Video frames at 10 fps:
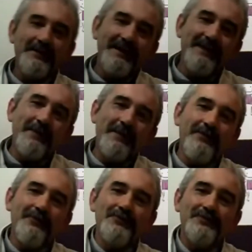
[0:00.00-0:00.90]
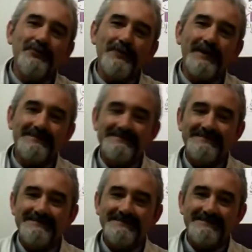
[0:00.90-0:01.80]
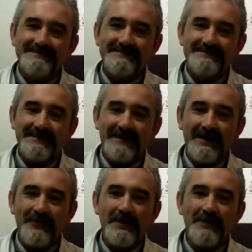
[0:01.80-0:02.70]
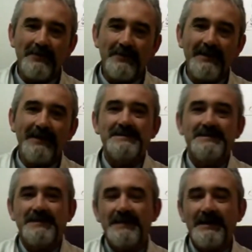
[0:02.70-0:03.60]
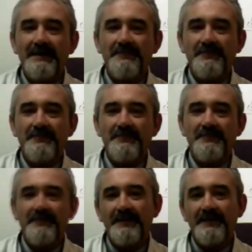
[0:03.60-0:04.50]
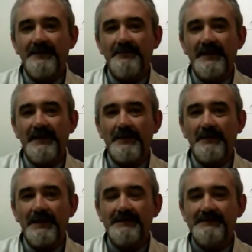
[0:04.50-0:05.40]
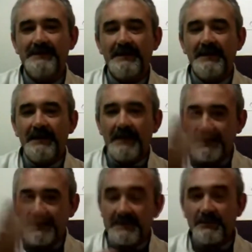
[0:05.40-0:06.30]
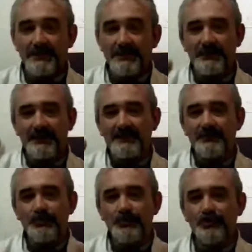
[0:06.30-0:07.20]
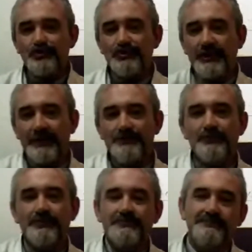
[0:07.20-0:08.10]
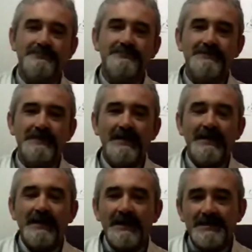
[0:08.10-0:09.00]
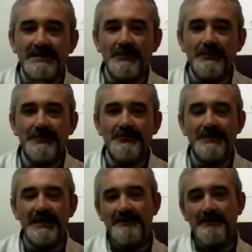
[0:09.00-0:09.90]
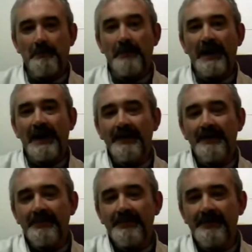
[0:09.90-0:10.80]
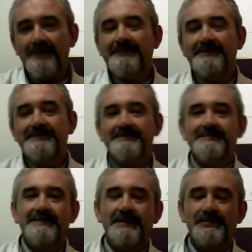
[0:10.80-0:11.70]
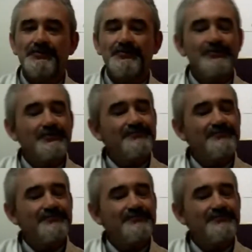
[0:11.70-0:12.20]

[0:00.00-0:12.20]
podríamos decir que el embarazo continúa. Aunque el bebé esté ya fuera de la tripa de la mamá, hasta ese momento eran dos en uno. Ya parece que son dos,